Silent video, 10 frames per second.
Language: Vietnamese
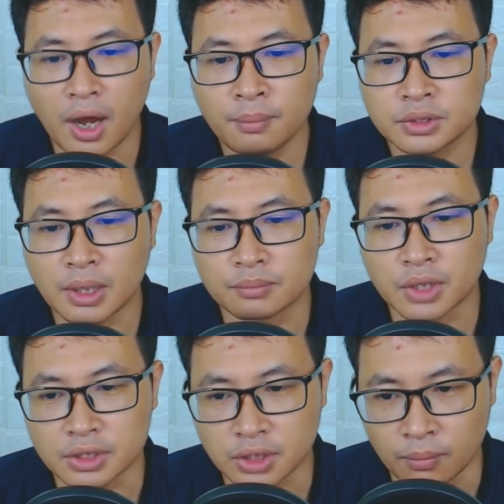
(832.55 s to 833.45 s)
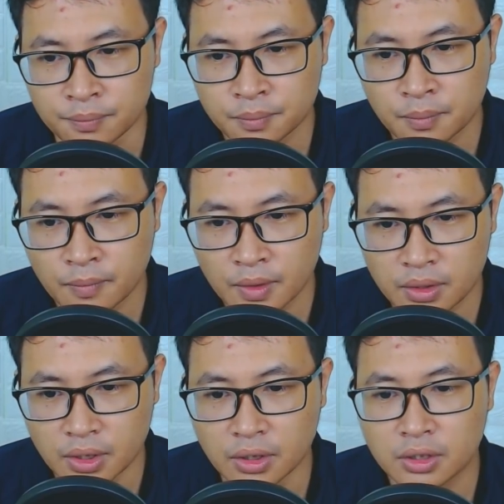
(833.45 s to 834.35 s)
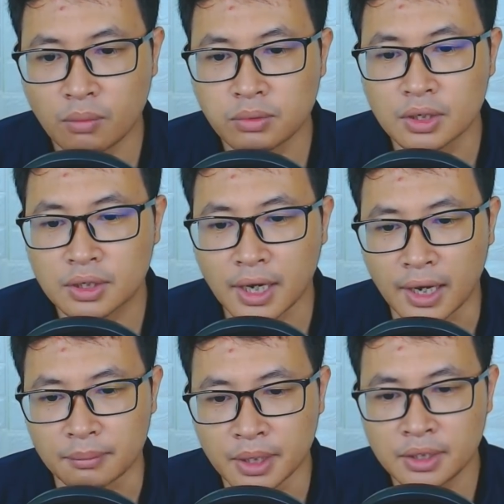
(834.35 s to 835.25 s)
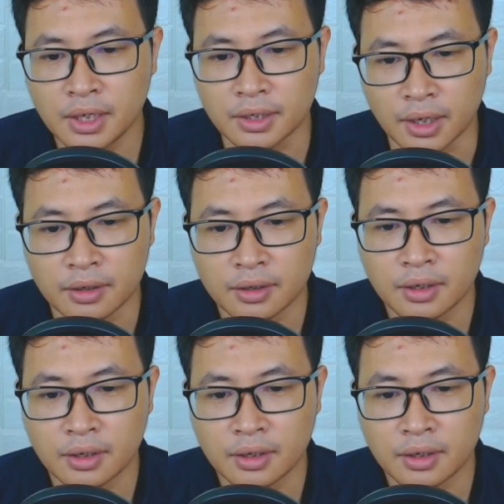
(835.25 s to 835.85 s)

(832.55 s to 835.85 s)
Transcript: âm trầm dậy sóng Nhưng không ngừng cải biến thiên địa